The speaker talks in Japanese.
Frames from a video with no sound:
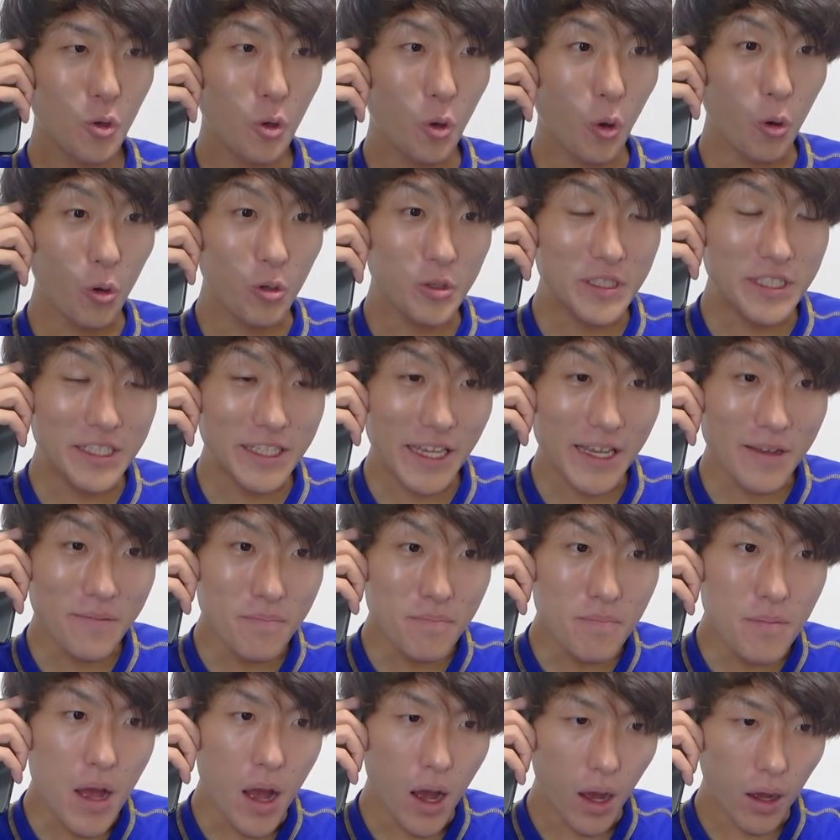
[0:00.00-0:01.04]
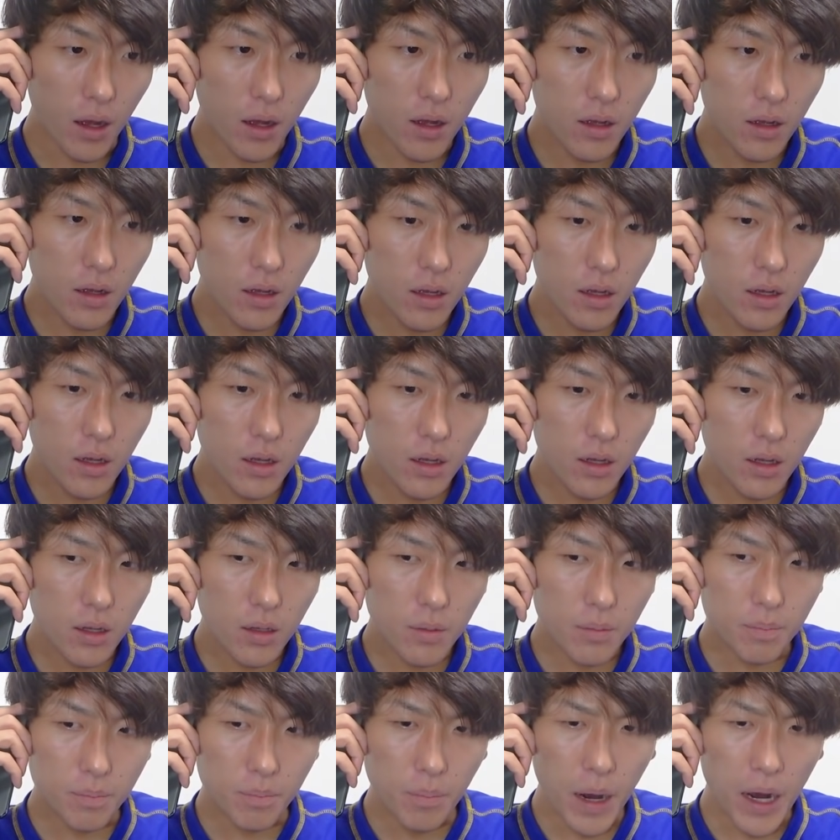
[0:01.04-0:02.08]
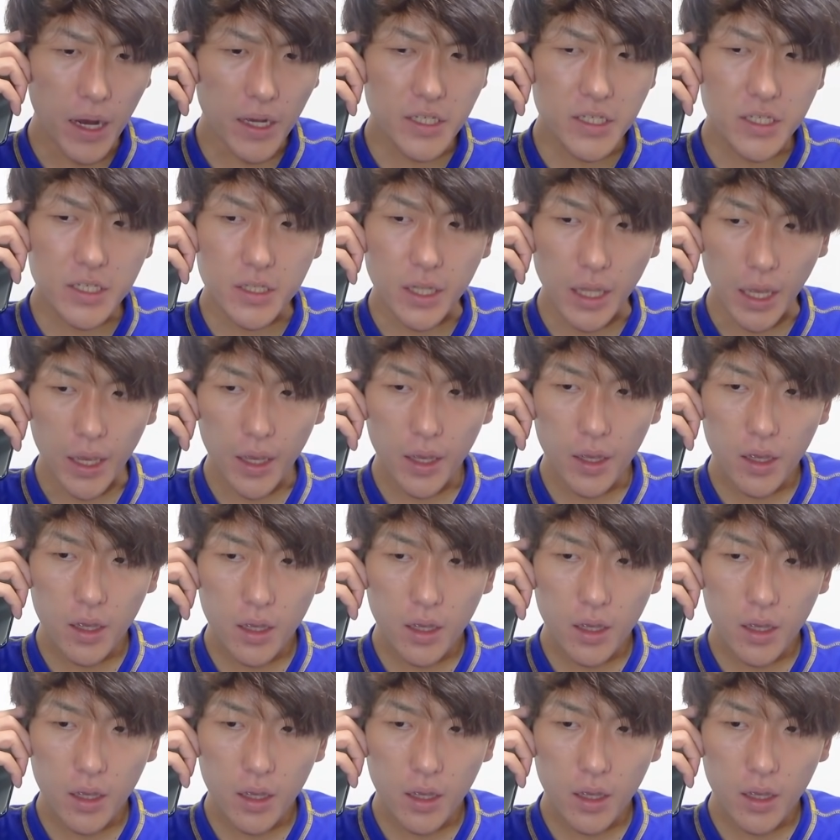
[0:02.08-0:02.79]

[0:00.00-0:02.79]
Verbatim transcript: ごせんまん？マジで？